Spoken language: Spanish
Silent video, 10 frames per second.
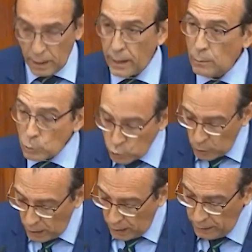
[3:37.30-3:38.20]
Queremos
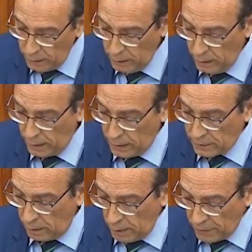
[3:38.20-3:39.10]
una ley que
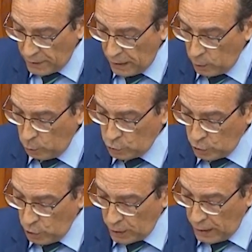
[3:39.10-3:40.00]
establezca el
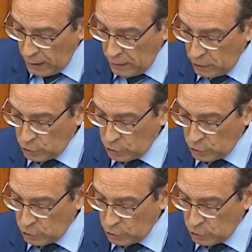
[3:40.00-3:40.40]
control real de